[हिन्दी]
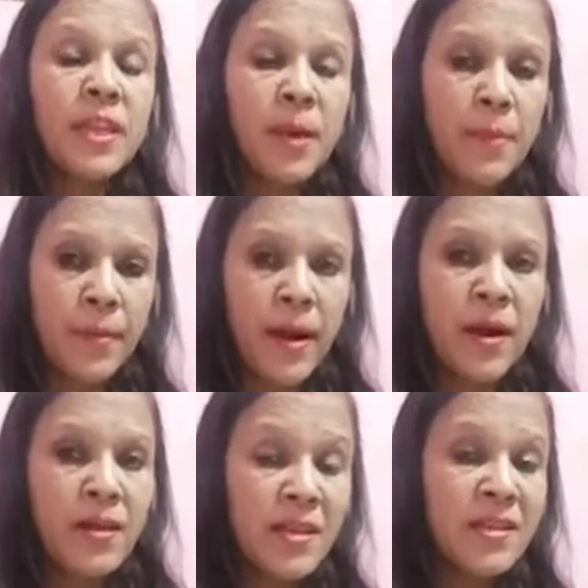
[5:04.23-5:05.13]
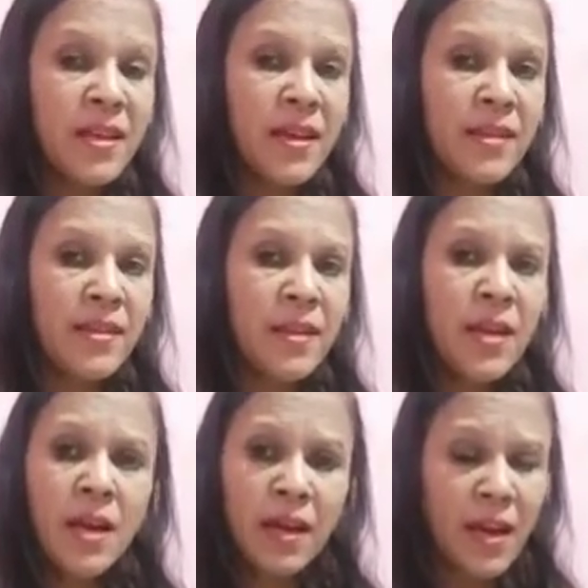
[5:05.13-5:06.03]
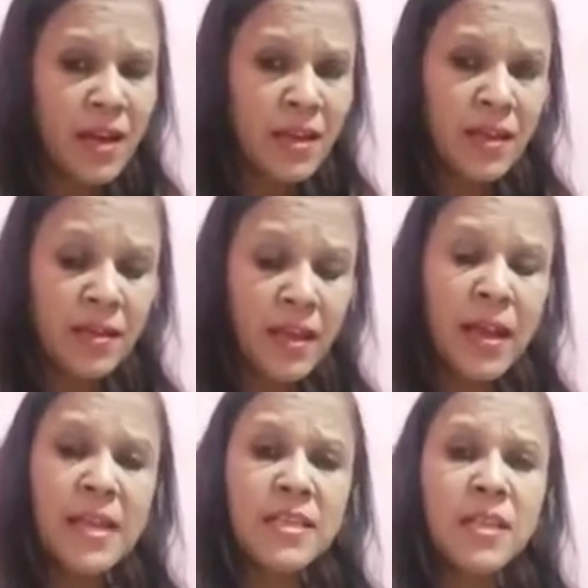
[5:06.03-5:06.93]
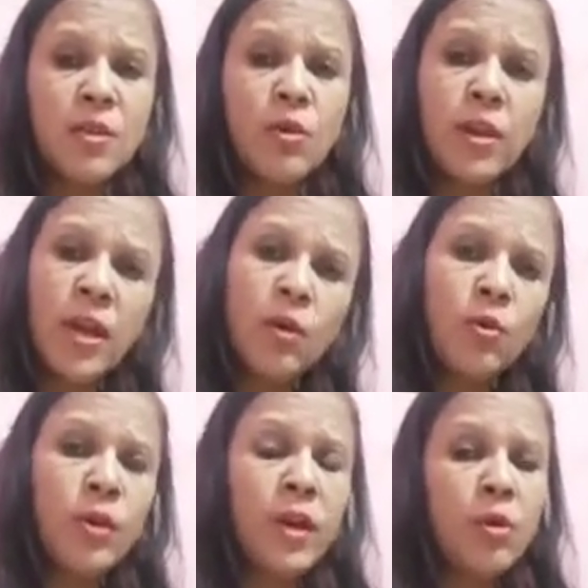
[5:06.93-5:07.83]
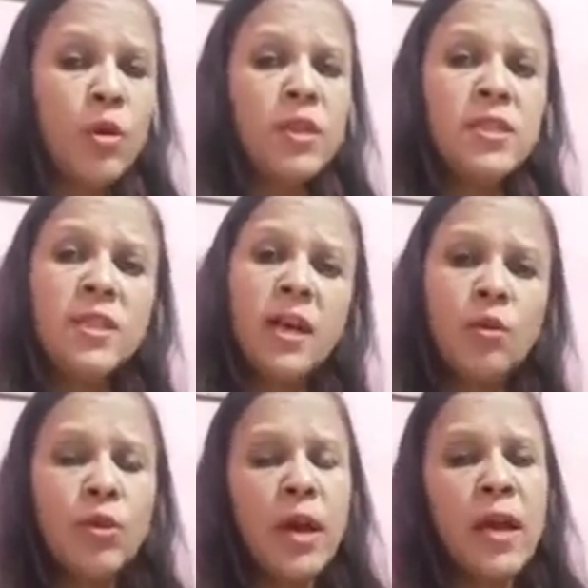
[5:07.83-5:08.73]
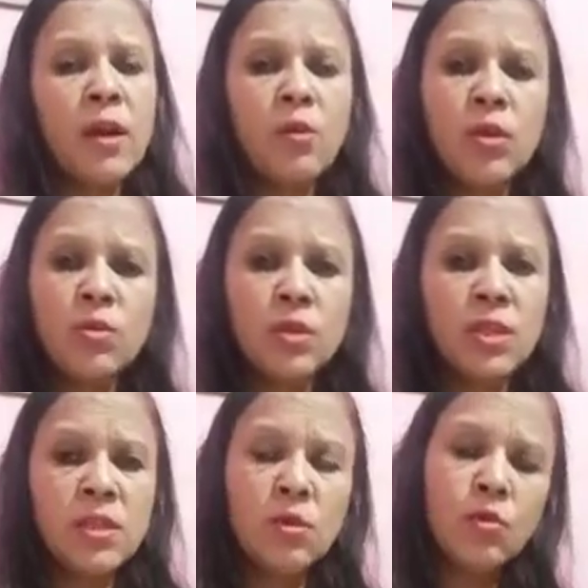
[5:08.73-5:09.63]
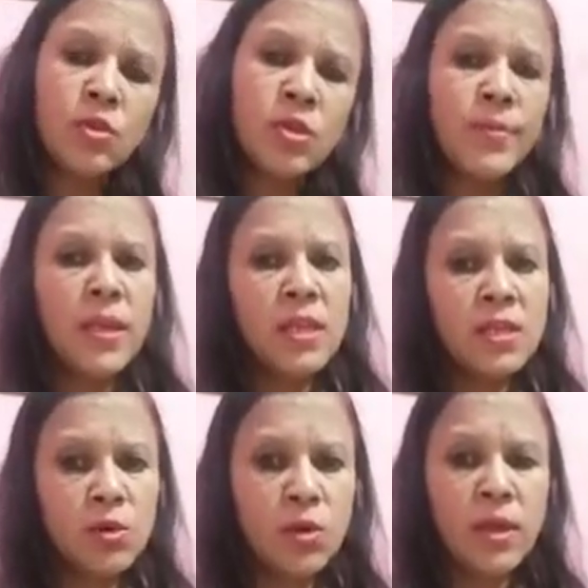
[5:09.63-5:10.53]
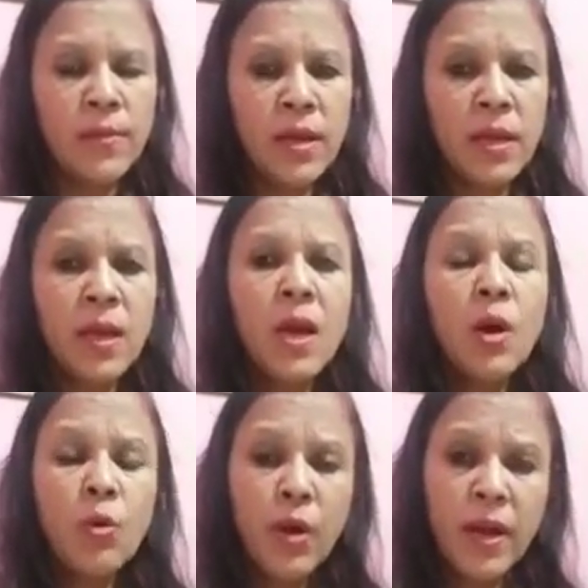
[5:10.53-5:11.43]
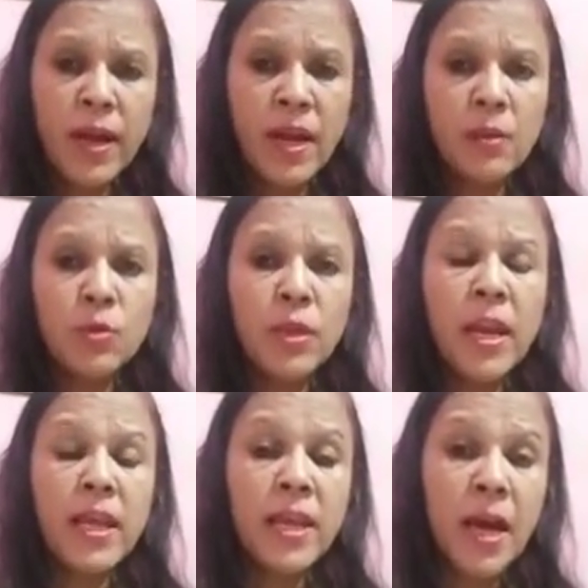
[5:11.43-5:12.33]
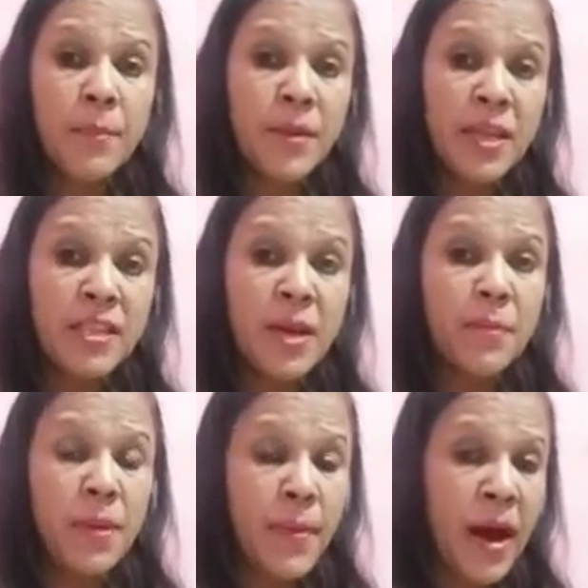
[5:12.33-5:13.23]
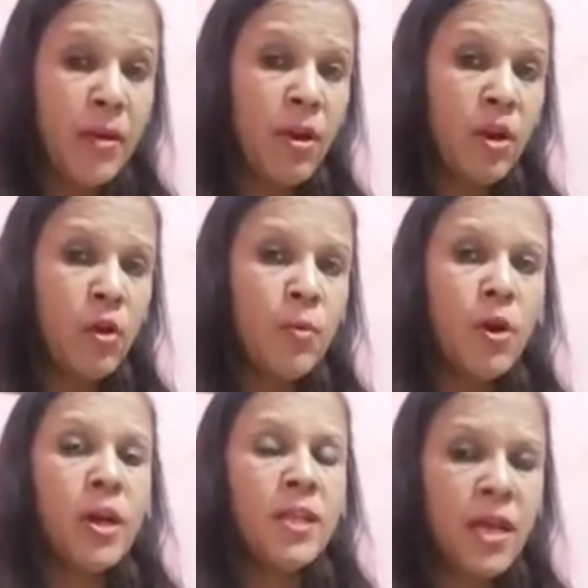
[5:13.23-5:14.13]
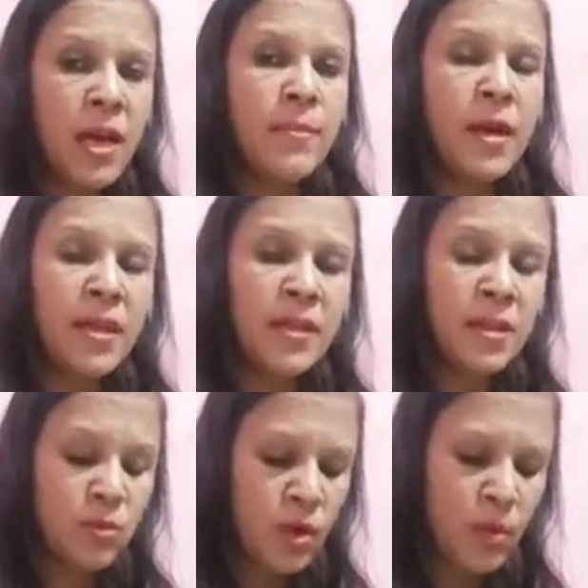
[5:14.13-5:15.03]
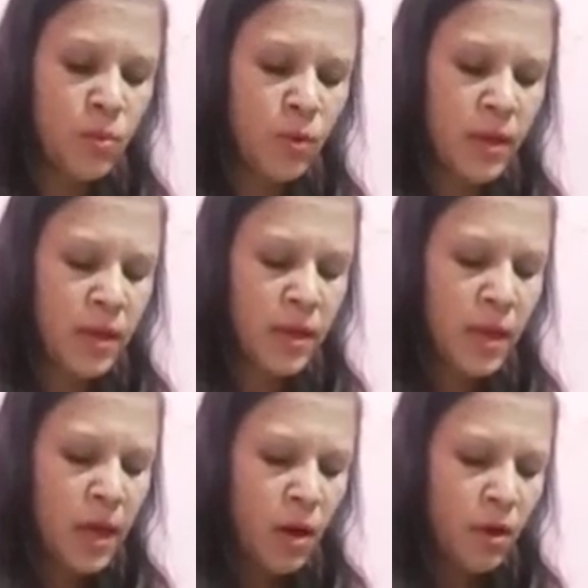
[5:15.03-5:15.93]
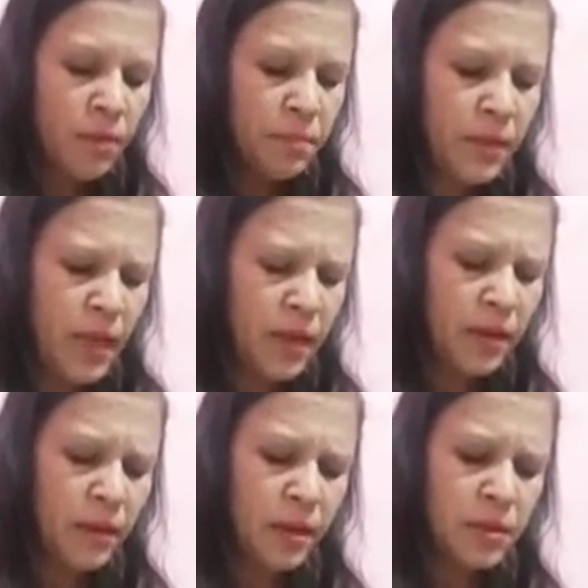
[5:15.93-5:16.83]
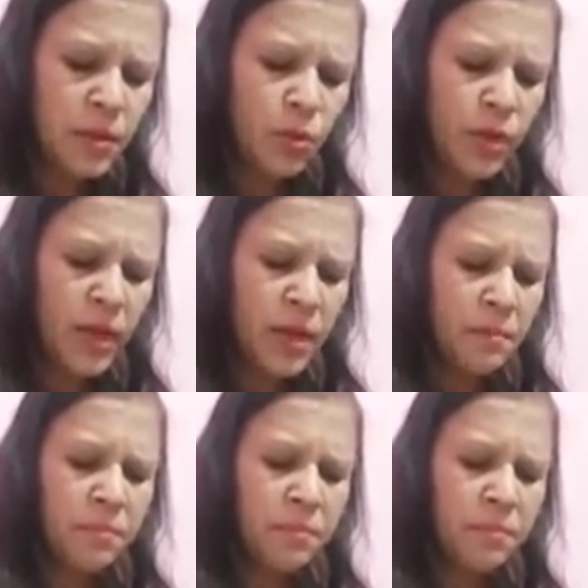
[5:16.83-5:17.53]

का प्रमाण इसे कहते हैं घर के अंदर राजनीति हो रही है हो रही है कोई जीता कोई हारा कोई कुछ किसको कुर्सी मिली किसको नहीं मिली वो एक अलग मुद्दा है लेकिन हमने जब भी बाहर वाले को मौका दिया है हमारा देश गुलाम हुआ है और एक ट्विटर या